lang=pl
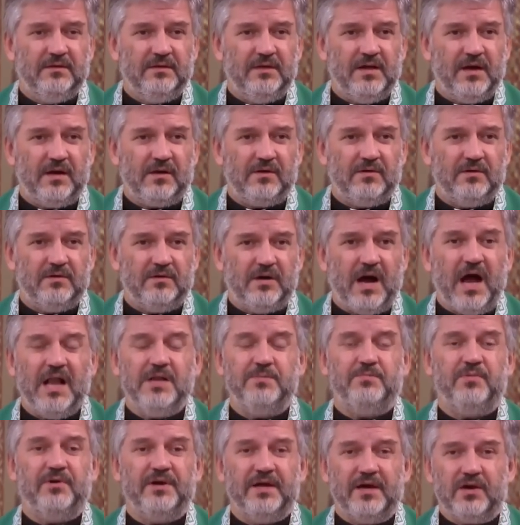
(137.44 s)
jako,
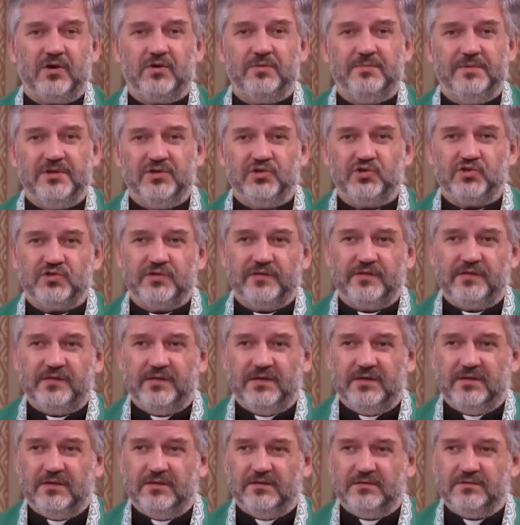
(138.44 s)
albo jako
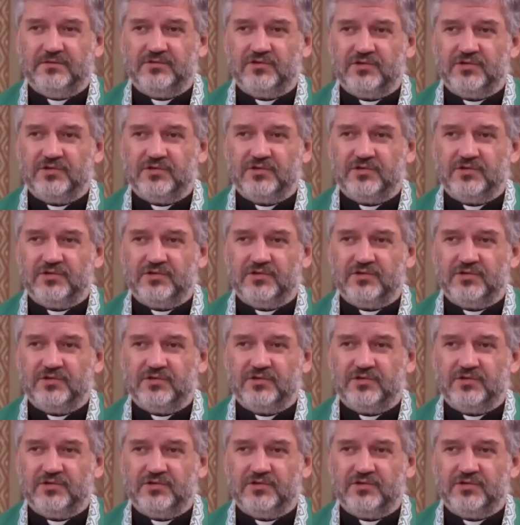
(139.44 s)
mężczyznę,